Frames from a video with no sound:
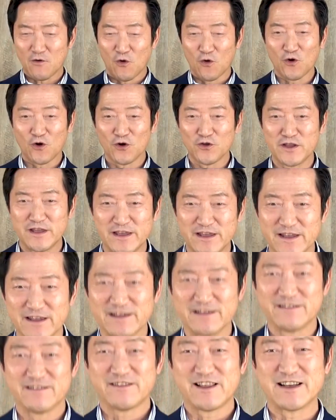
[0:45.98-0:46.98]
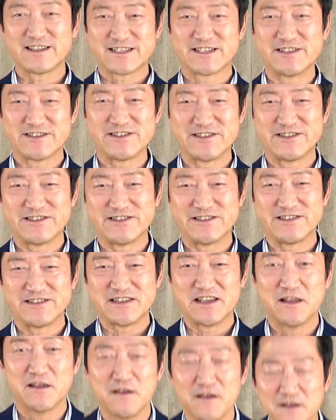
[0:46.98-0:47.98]
ここに立つ。
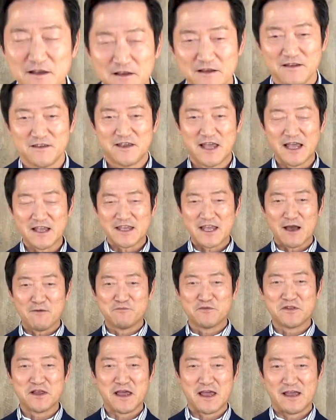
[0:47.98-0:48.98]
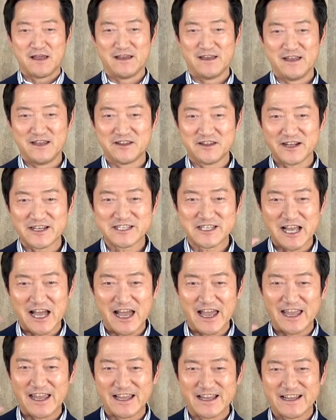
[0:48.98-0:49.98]
元気アップで、いってらっ
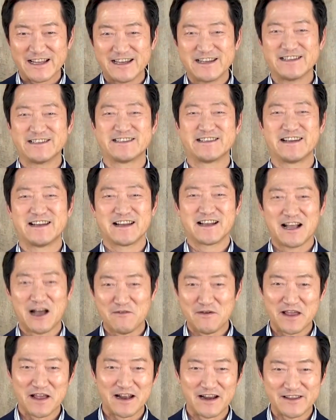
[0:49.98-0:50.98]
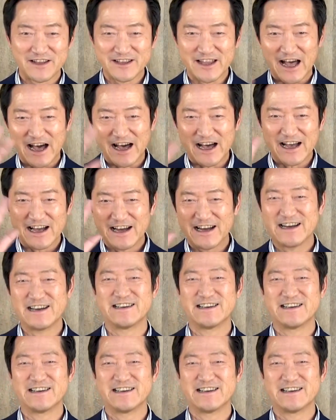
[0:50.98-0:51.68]
しゃい。画面から出た